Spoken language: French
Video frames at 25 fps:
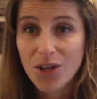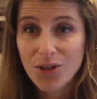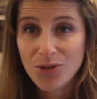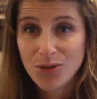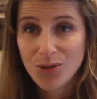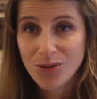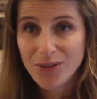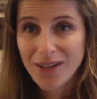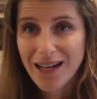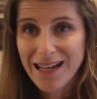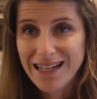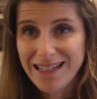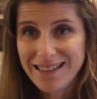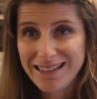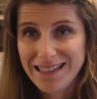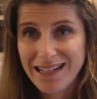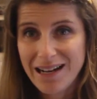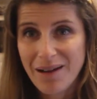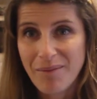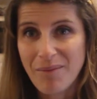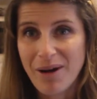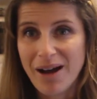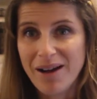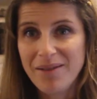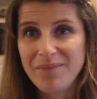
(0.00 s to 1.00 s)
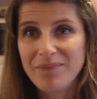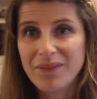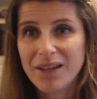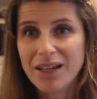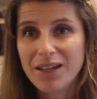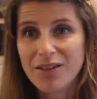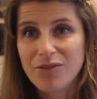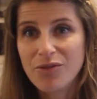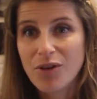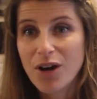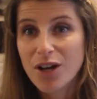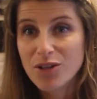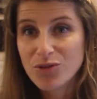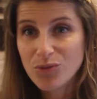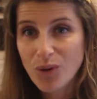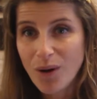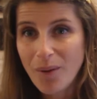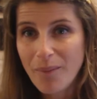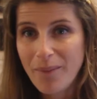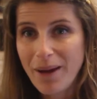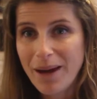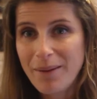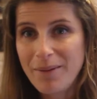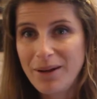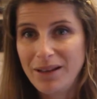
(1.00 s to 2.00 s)
Ce sera l'été là-bas et il fera jour
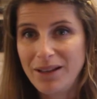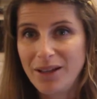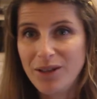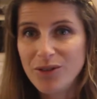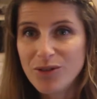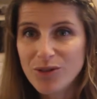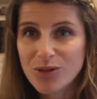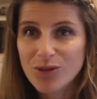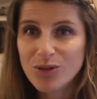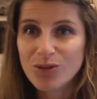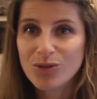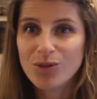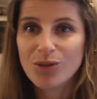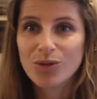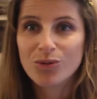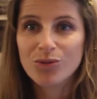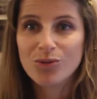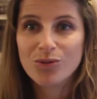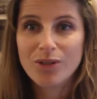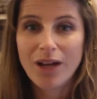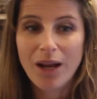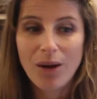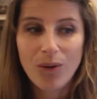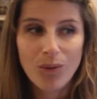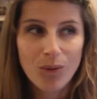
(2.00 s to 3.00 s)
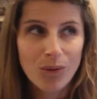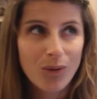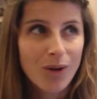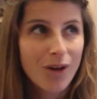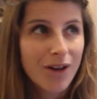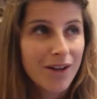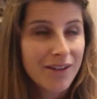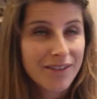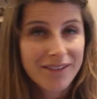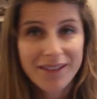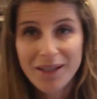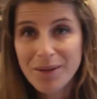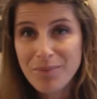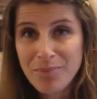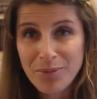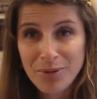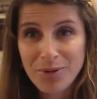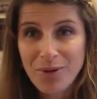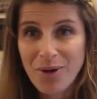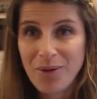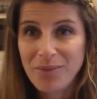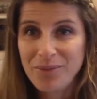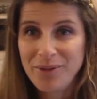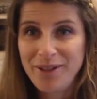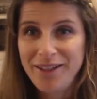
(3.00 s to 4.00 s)
en permanence. Donc nous allons très peu
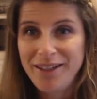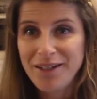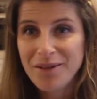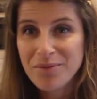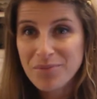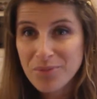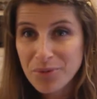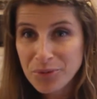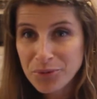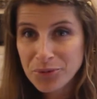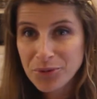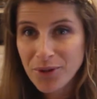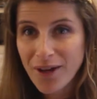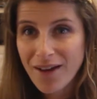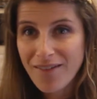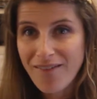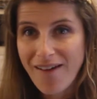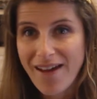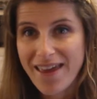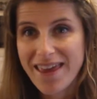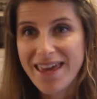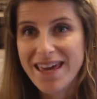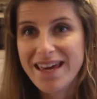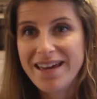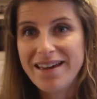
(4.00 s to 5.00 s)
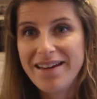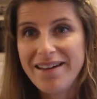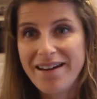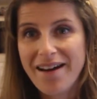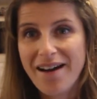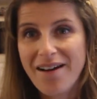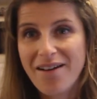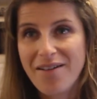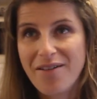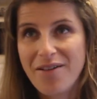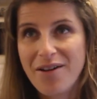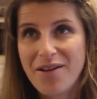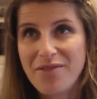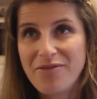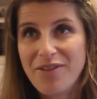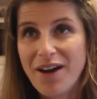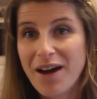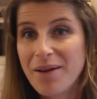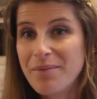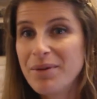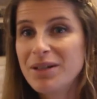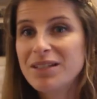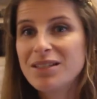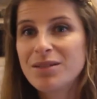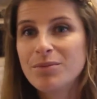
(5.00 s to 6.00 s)
dormir, beaucoup travailler euh, et
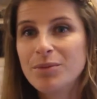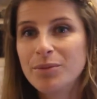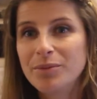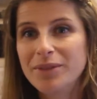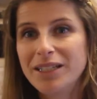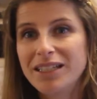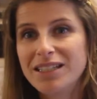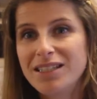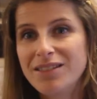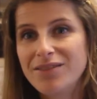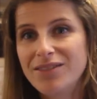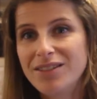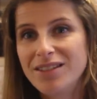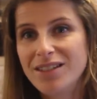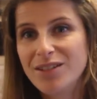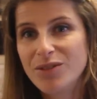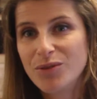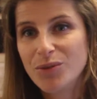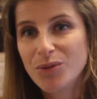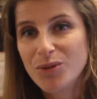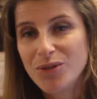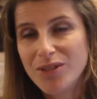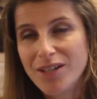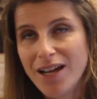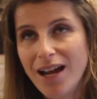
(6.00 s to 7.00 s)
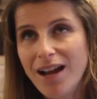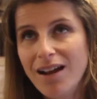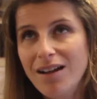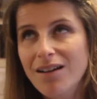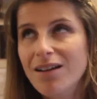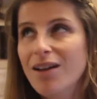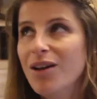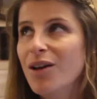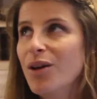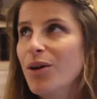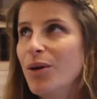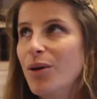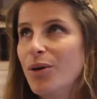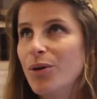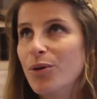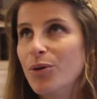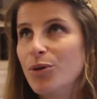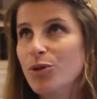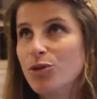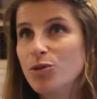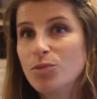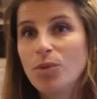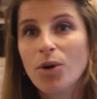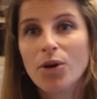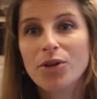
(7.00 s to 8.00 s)
faire un maximum d'activités sociales,
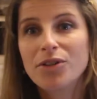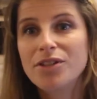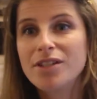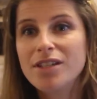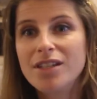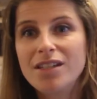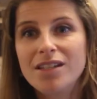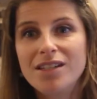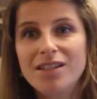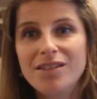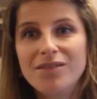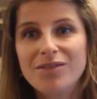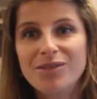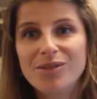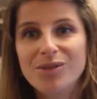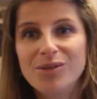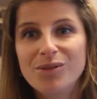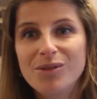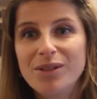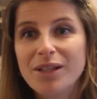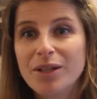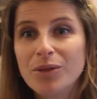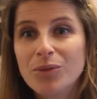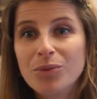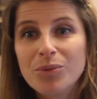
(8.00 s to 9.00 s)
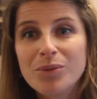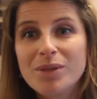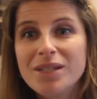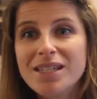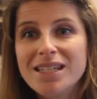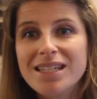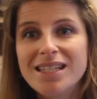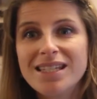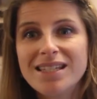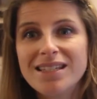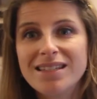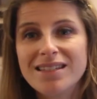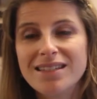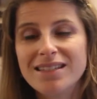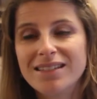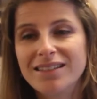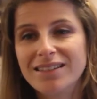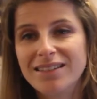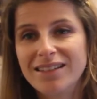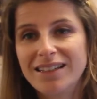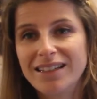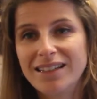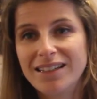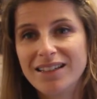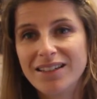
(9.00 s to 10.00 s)
euh, sportives, des quiz,
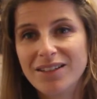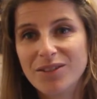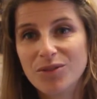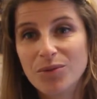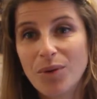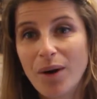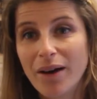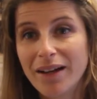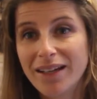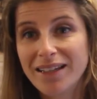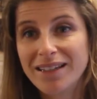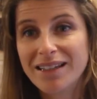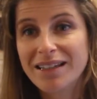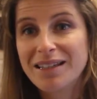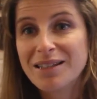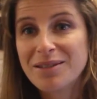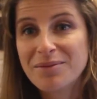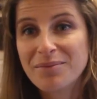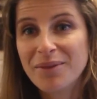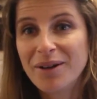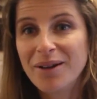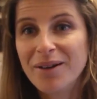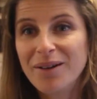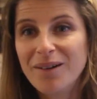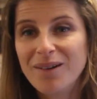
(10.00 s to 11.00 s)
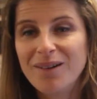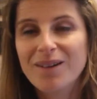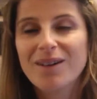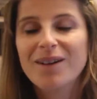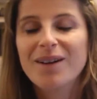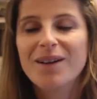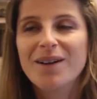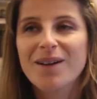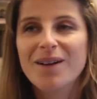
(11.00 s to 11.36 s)
des soirées déguisements,